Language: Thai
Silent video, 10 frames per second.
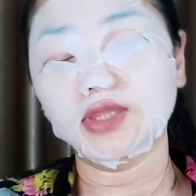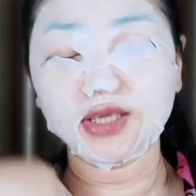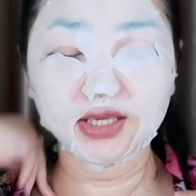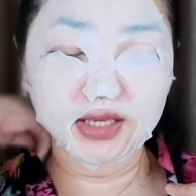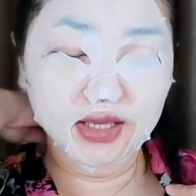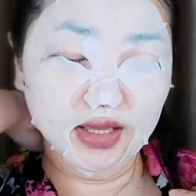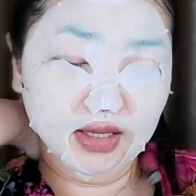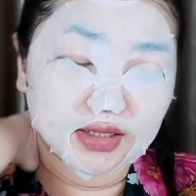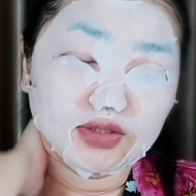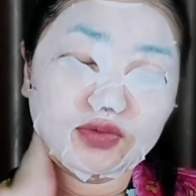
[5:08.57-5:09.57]
ดี
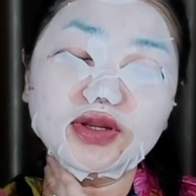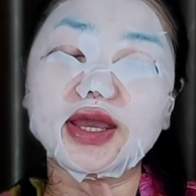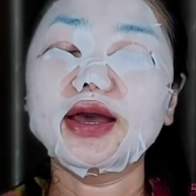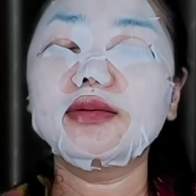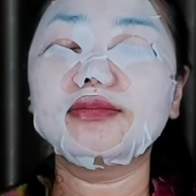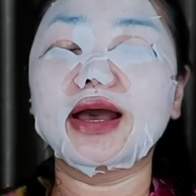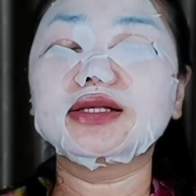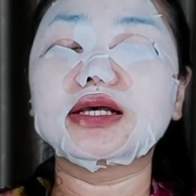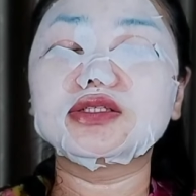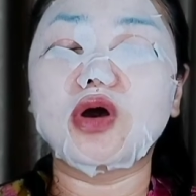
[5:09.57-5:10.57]
ตัวเนี้ยมาร์ก
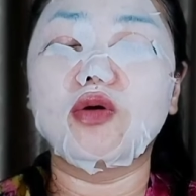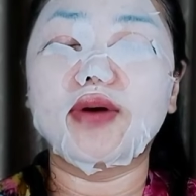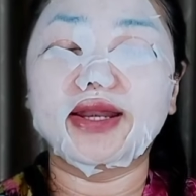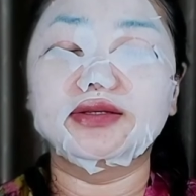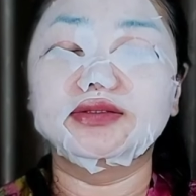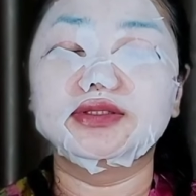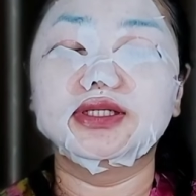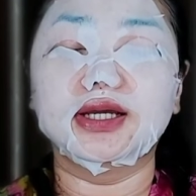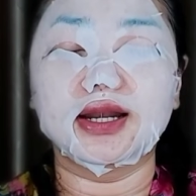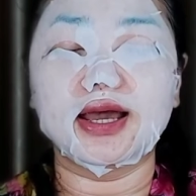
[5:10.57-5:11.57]
สัก 2 วัน
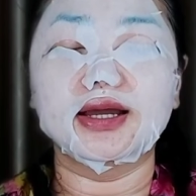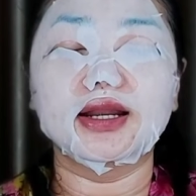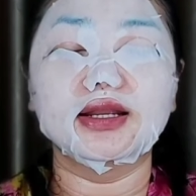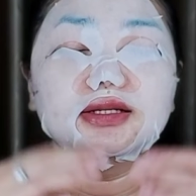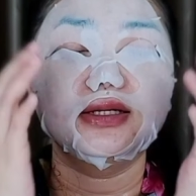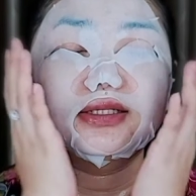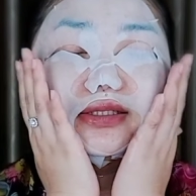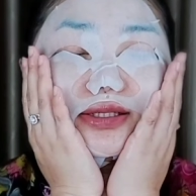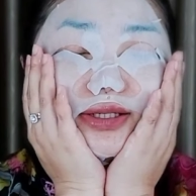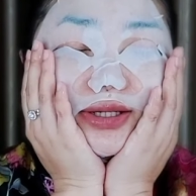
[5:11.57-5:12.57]
1 ครั้งอ่ะเลิศเลิศ
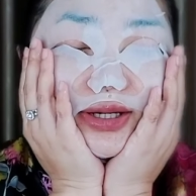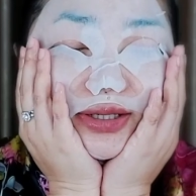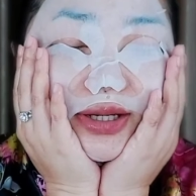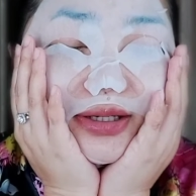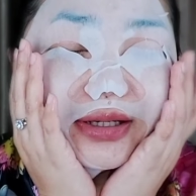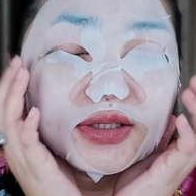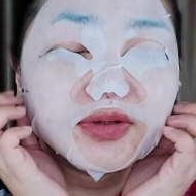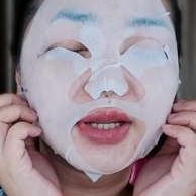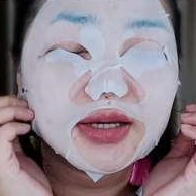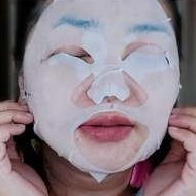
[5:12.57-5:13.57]
เลยนะคะเนี่ยก็ตั
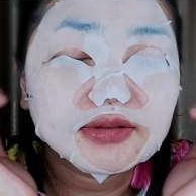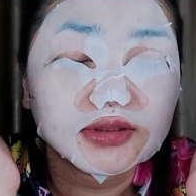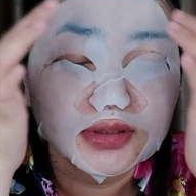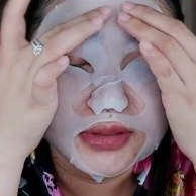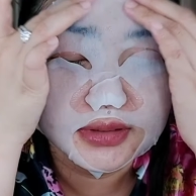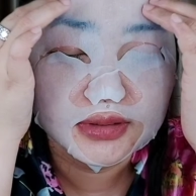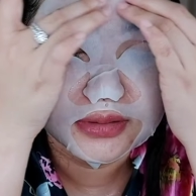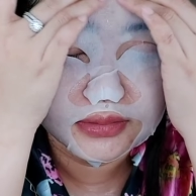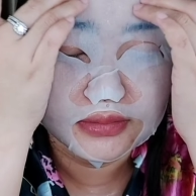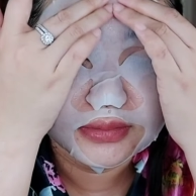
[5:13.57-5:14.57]
วเนี้ย
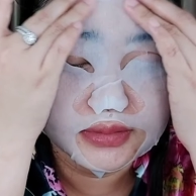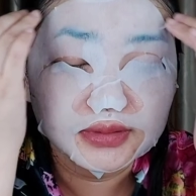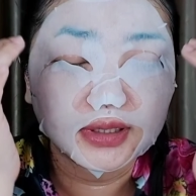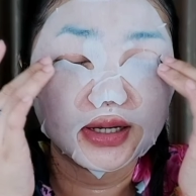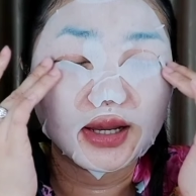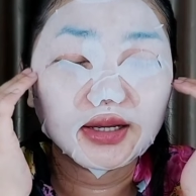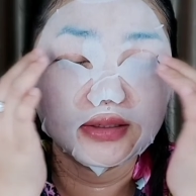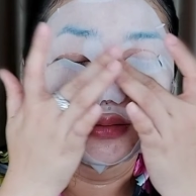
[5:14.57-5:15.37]
นะคะ